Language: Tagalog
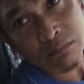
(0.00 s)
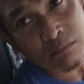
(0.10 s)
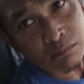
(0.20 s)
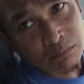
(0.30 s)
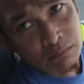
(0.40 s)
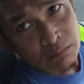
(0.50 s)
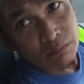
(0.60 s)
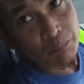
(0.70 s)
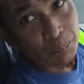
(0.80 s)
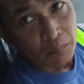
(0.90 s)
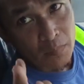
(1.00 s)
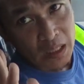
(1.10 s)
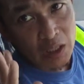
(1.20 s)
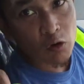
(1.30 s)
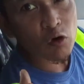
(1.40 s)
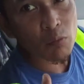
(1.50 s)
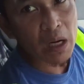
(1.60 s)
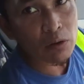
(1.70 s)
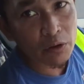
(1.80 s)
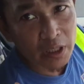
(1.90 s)
Kadugo man o hindi kadugo
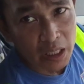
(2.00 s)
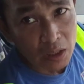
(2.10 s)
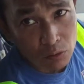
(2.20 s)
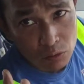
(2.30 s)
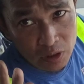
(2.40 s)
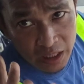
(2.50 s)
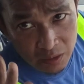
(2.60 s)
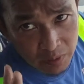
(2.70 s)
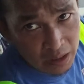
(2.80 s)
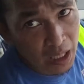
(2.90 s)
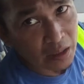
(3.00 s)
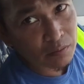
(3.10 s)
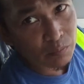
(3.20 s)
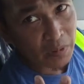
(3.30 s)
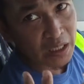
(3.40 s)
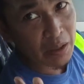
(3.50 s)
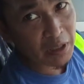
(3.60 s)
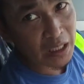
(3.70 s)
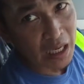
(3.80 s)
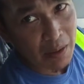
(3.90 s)
kaibigan. Mega mega loves out sa buong
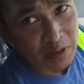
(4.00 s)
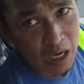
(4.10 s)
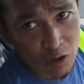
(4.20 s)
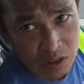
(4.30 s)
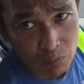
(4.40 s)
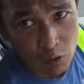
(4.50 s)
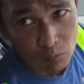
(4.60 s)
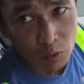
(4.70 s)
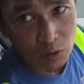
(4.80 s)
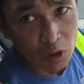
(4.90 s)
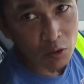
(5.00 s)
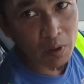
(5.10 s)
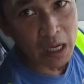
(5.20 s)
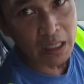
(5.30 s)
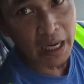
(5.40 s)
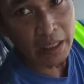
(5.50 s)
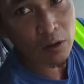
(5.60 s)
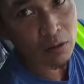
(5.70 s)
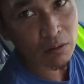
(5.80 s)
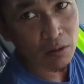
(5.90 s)
mundo mga kaidol. So
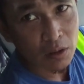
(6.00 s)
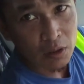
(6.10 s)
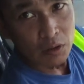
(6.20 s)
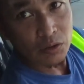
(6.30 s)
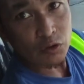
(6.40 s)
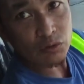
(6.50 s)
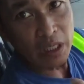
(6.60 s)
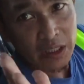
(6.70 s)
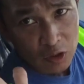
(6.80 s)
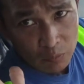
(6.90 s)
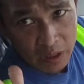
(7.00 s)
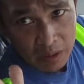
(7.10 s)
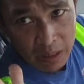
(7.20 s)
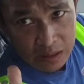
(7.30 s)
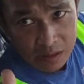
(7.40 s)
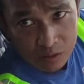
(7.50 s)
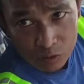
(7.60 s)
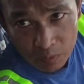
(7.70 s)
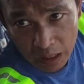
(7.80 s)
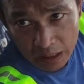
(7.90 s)
thank you very much. So mga kaidol no
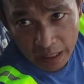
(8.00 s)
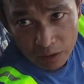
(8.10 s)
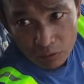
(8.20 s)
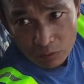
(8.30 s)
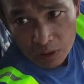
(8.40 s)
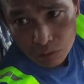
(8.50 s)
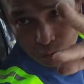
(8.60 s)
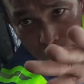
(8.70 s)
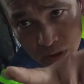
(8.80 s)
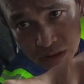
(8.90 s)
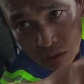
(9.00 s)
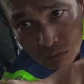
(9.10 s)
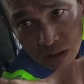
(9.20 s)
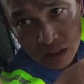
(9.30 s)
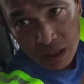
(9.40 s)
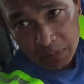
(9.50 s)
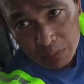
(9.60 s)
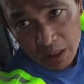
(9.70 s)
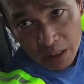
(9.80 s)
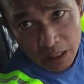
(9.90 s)
nagluto kasi ako ng gabi mga kaidol laing.
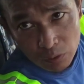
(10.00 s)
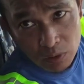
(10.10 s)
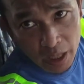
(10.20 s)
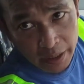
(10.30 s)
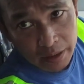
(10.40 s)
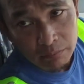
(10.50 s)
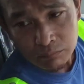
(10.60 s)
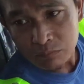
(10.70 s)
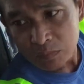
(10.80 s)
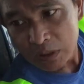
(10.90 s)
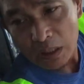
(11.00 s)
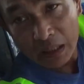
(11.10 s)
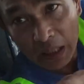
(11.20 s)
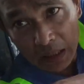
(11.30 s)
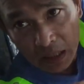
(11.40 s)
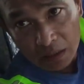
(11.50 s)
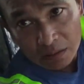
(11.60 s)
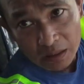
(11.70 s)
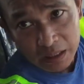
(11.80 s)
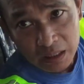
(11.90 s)
Yan ang nagiging uh,
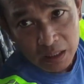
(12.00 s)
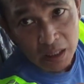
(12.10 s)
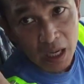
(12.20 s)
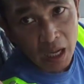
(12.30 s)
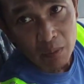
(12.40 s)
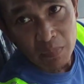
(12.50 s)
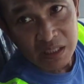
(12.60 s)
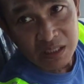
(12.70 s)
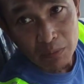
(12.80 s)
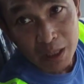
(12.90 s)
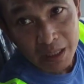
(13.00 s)
mansa mga kaidol. So